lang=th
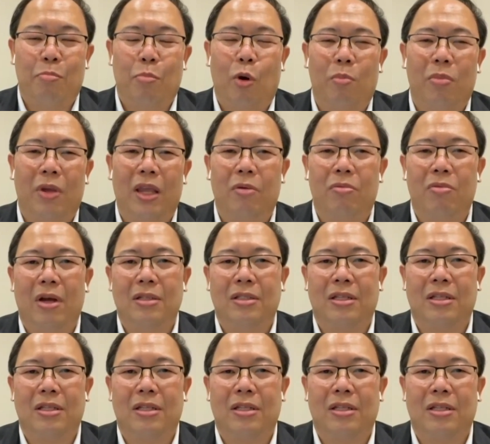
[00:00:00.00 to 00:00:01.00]
รับผมคิดว่า
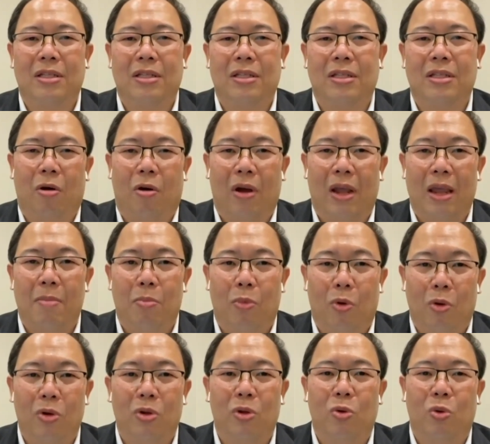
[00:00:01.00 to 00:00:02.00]
สำหรับเรื่องของ เอ็
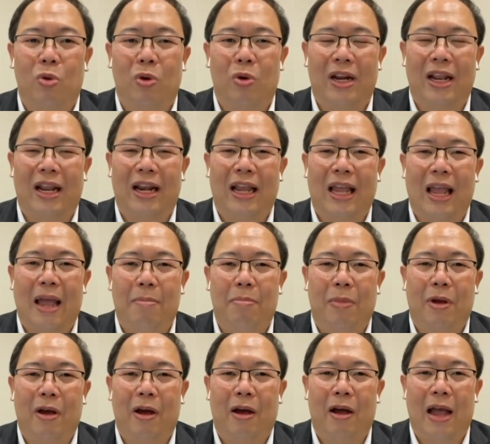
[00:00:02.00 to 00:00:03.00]
ม โอ ยู เนี่ยนะครับ
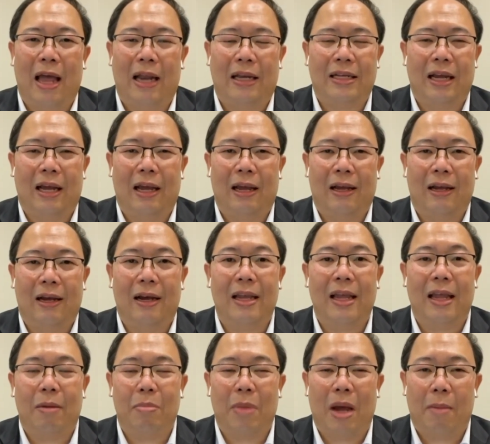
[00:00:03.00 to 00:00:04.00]
ก็อาจจะเค
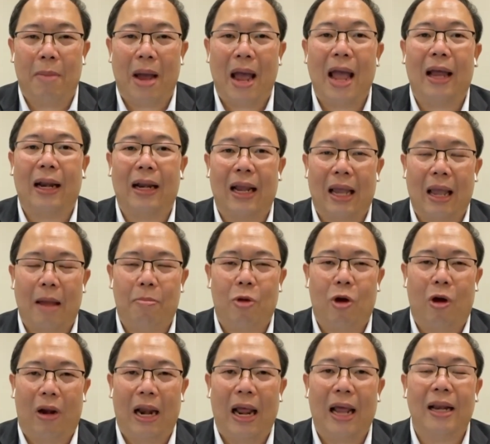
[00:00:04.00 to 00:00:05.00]
ยเห็นมาบ้างนะครับ
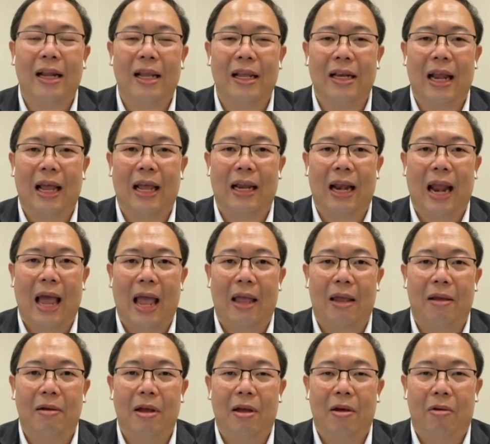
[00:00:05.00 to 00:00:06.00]
ก่อนหน้านี้ในหลา
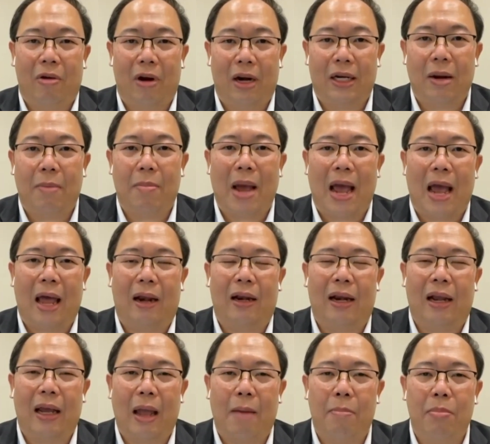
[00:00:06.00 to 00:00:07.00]
ยรัฐบาล
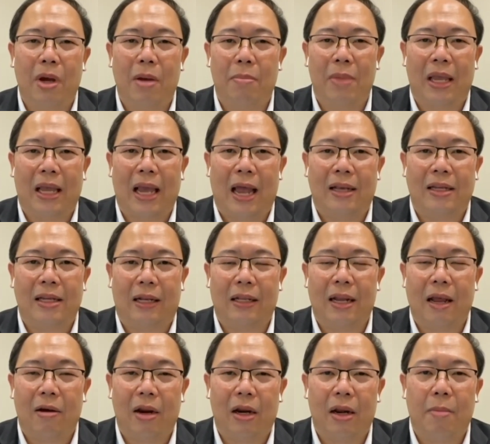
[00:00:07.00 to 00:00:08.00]
นะครับเมื่อมีการจัด
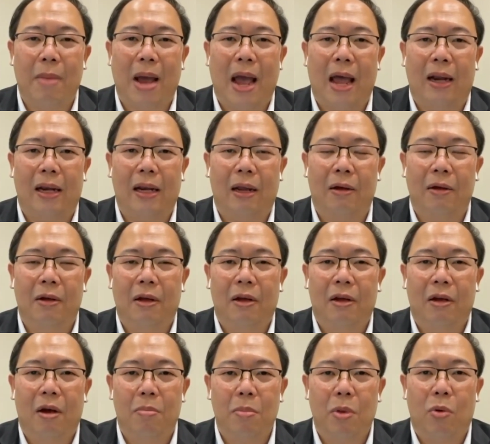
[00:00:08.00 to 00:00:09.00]
ตั้งรัฐบาลเนี่ย
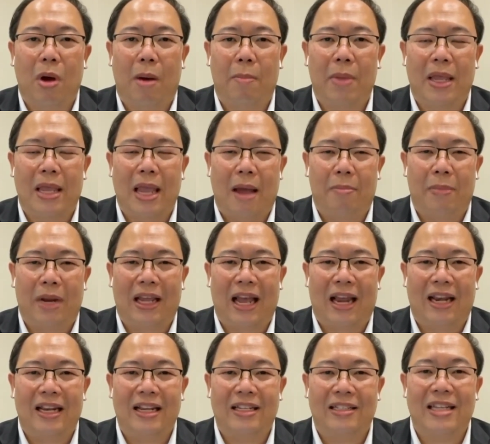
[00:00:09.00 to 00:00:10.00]
ก็มีความพยายามใน
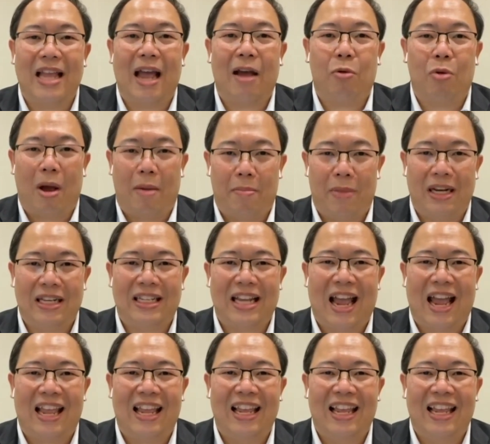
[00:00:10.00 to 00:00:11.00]
การที่จะสร้างความมั่นใจ